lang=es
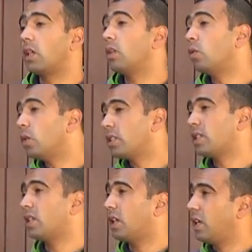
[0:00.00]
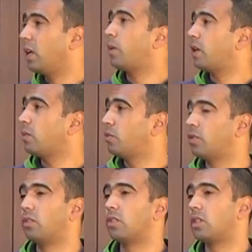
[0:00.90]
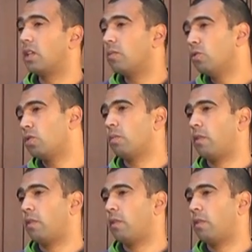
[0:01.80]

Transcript: tranquilos, este, muy unidos y